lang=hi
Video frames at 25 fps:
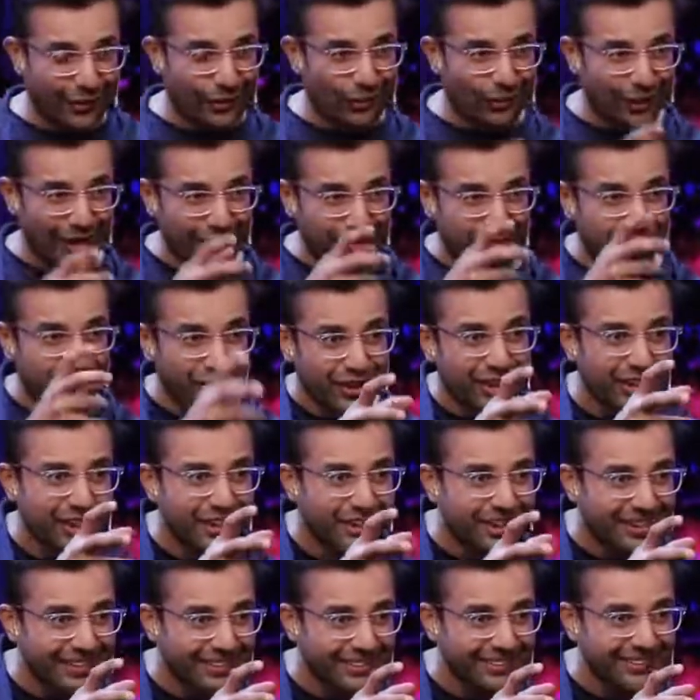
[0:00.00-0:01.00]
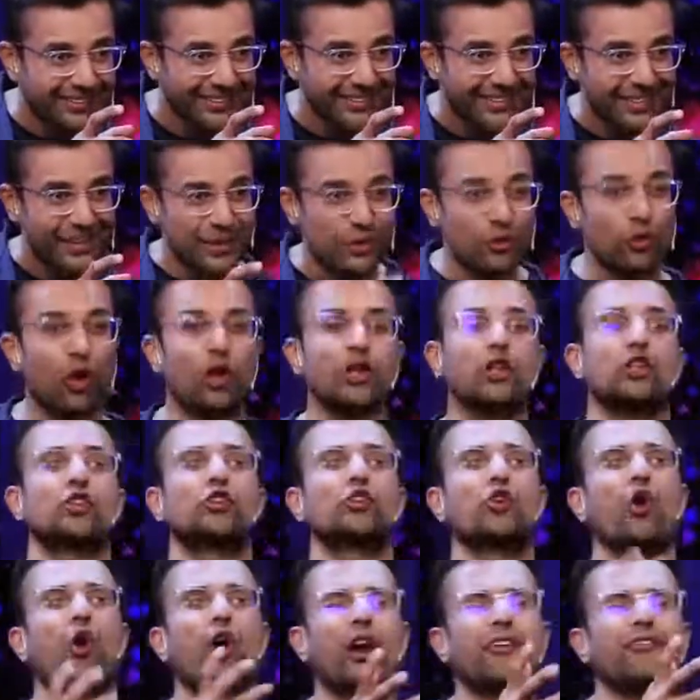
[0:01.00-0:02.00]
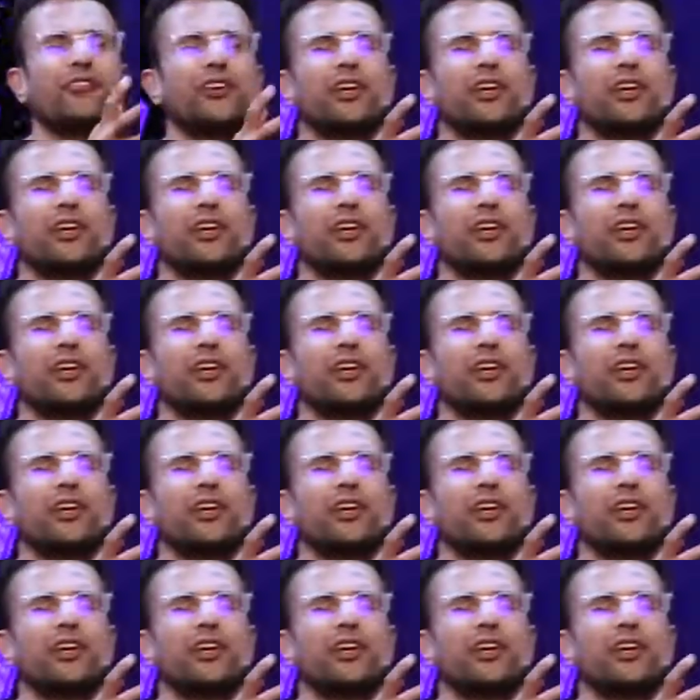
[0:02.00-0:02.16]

कैन लुक एट फियर नॉट योर